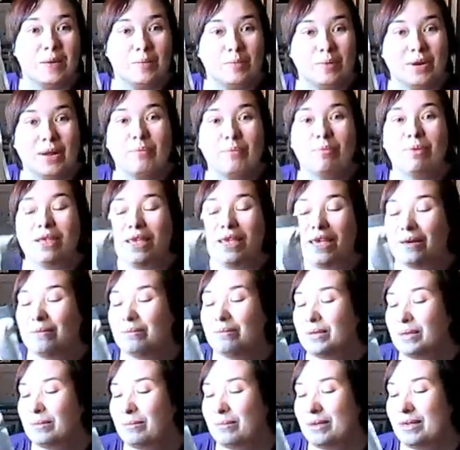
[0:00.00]

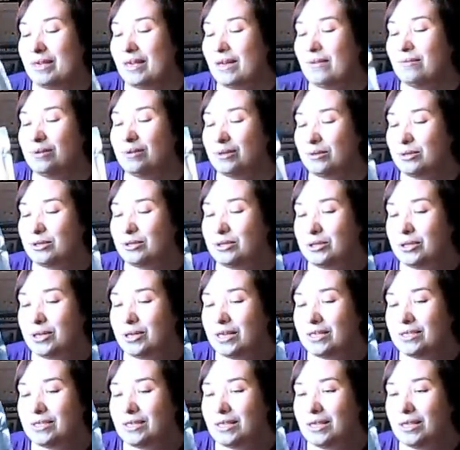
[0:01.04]
проблемными я вот очень
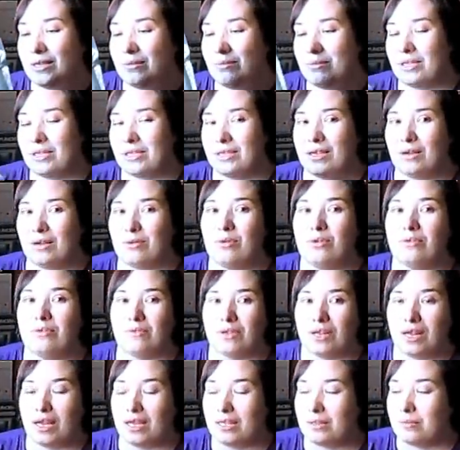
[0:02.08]
хотела именно такой
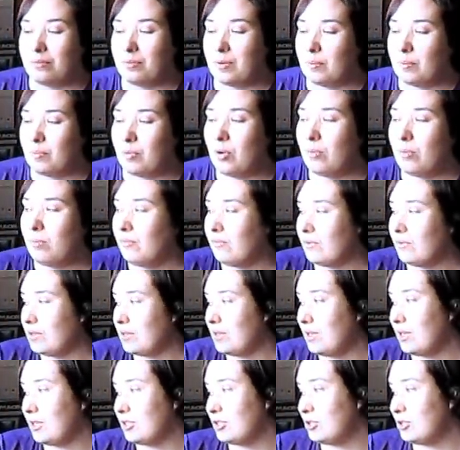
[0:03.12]
вариант попробовать, так